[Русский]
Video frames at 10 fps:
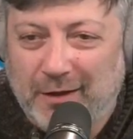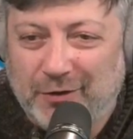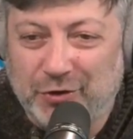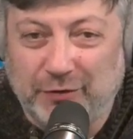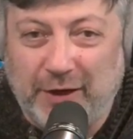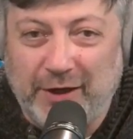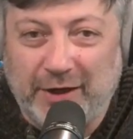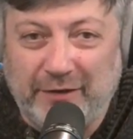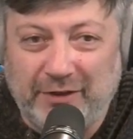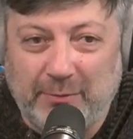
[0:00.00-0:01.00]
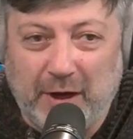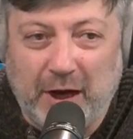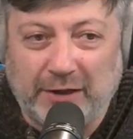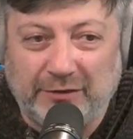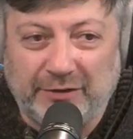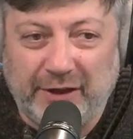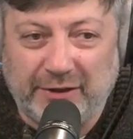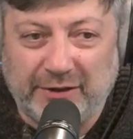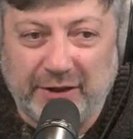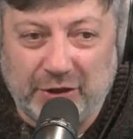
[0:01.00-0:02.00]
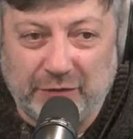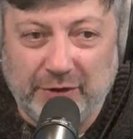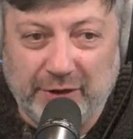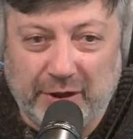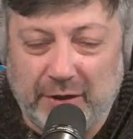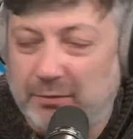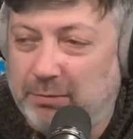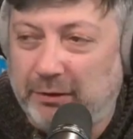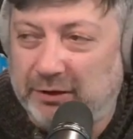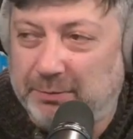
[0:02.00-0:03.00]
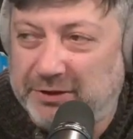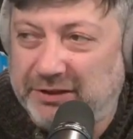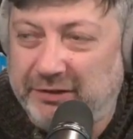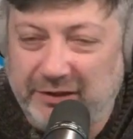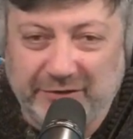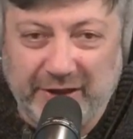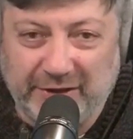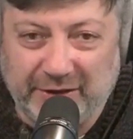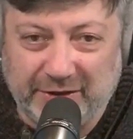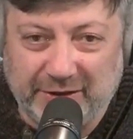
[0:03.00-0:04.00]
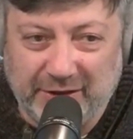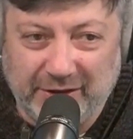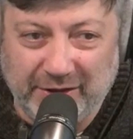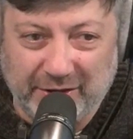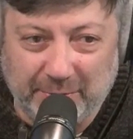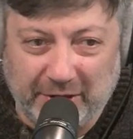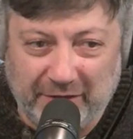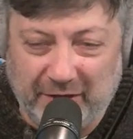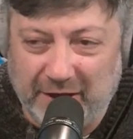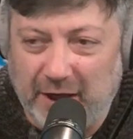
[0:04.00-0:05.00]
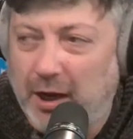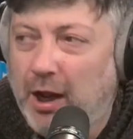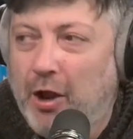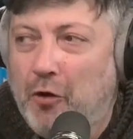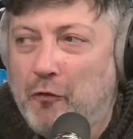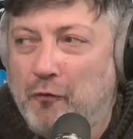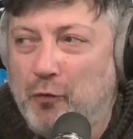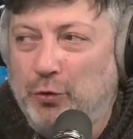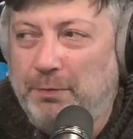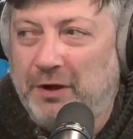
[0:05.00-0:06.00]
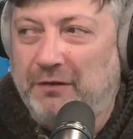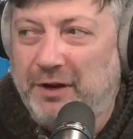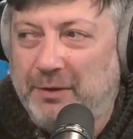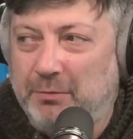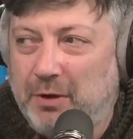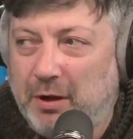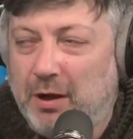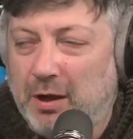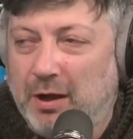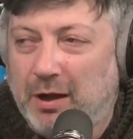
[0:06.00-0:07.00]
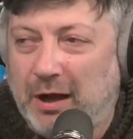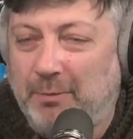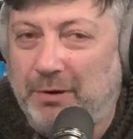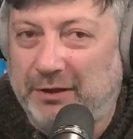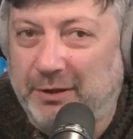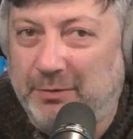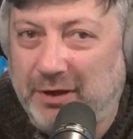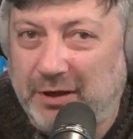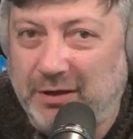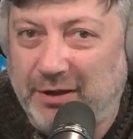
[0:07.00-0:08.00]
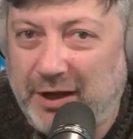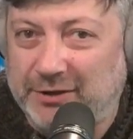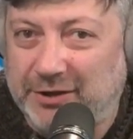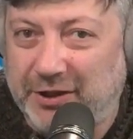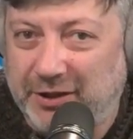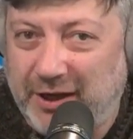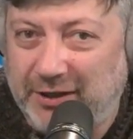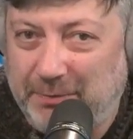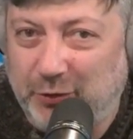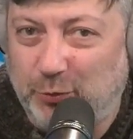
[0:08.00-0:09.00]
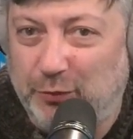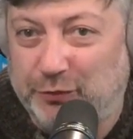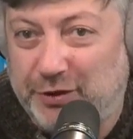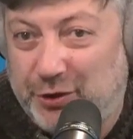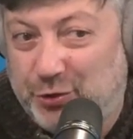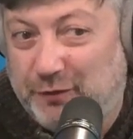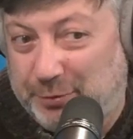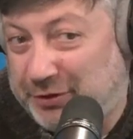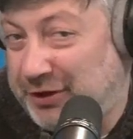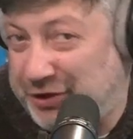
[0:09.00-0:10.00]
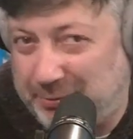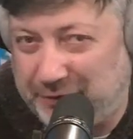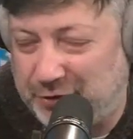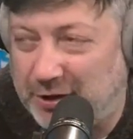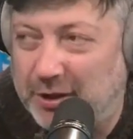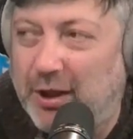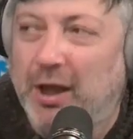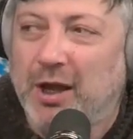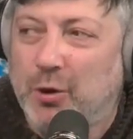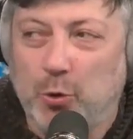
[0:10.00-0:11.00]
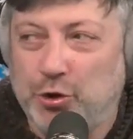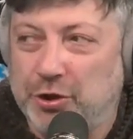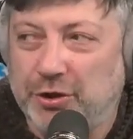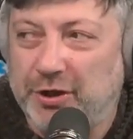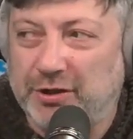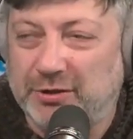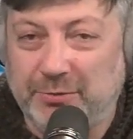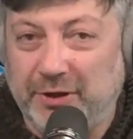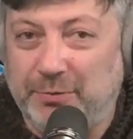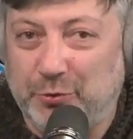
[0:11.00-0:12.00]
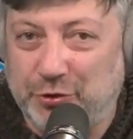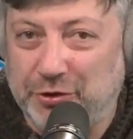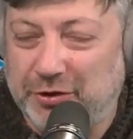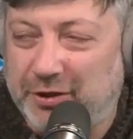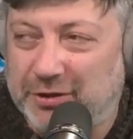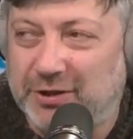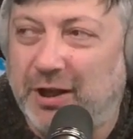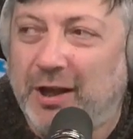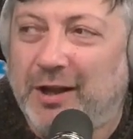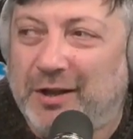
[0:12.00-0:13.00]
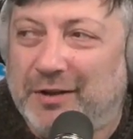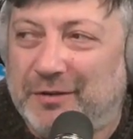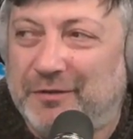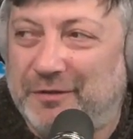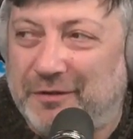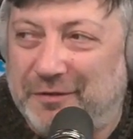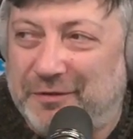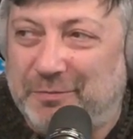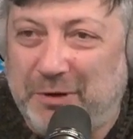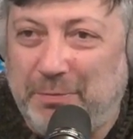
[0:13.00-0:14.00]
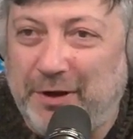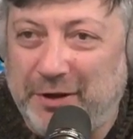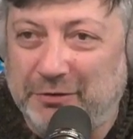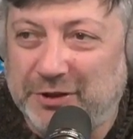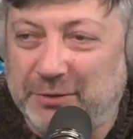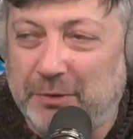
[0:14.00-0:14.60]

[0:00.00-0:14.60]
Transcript: желание Кевина Маккарти встретиться, нашего лидера Палаты представителей, встретиться с лидером Тайваня. Вот, поговорим об этом и о реакции Китая на подобную встречу, и вообще зачем это все надо. Очень интересно, мне, при очень интересно э, препарировать этот